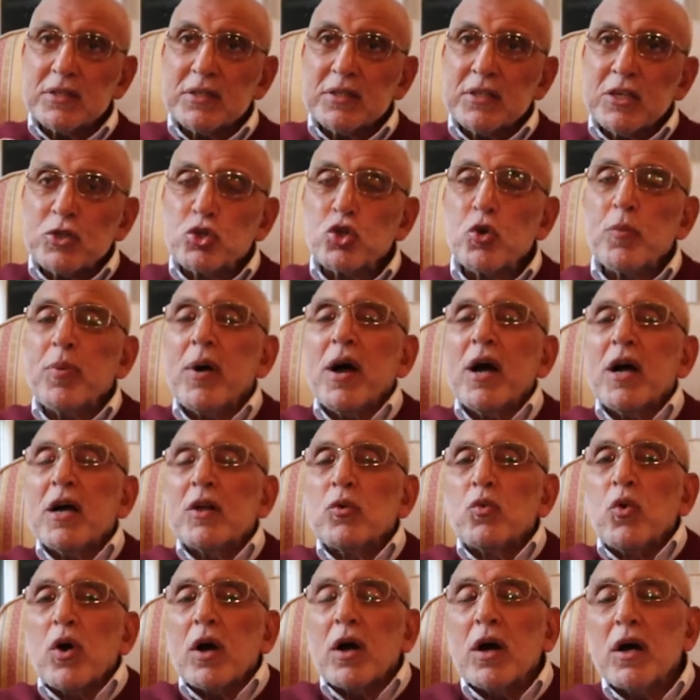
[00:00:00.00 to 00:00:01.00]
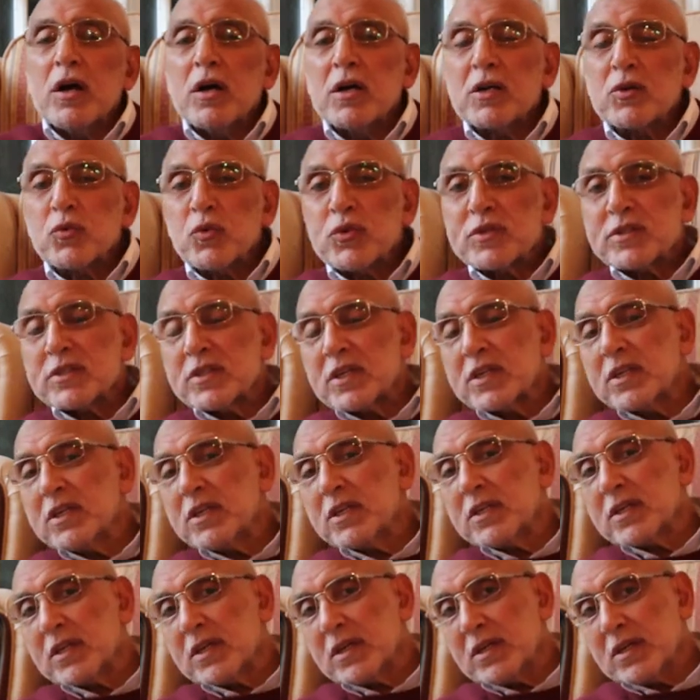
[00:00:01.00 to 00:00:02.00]
يشبها الوقار
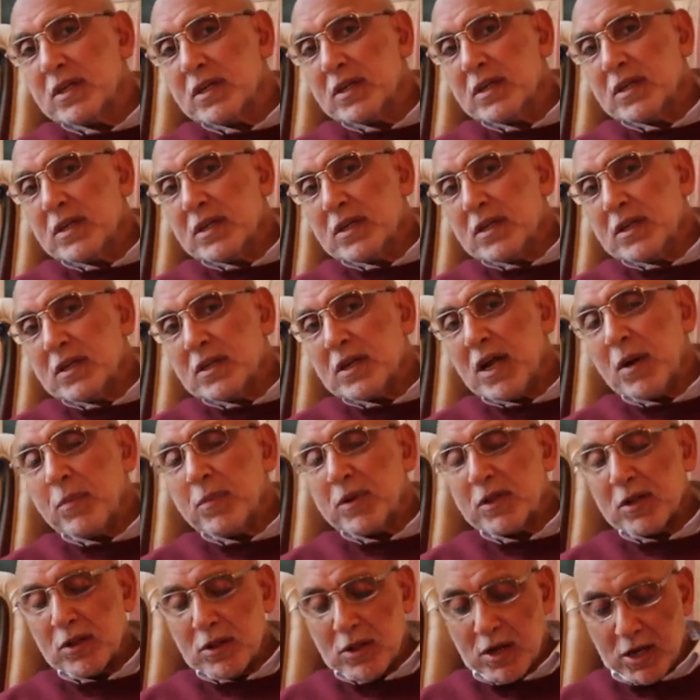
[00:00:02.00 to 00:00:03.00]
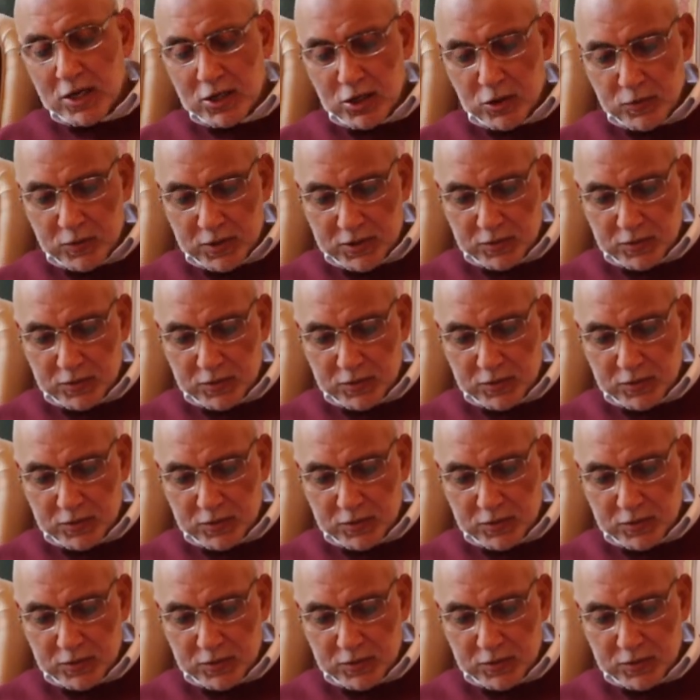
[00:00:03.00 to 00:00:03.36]
والسكينة رحمة الله عليهم